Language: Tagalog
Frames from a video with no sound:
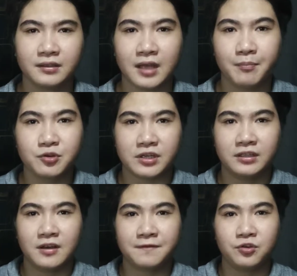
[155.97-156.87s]
Tapos
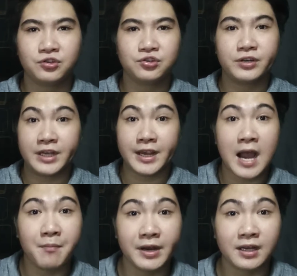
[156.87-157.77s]
in the future,
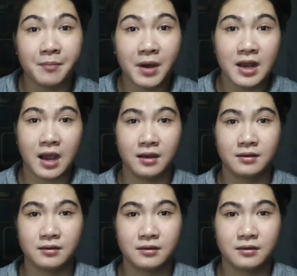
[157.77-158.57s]
yayaman ka pala.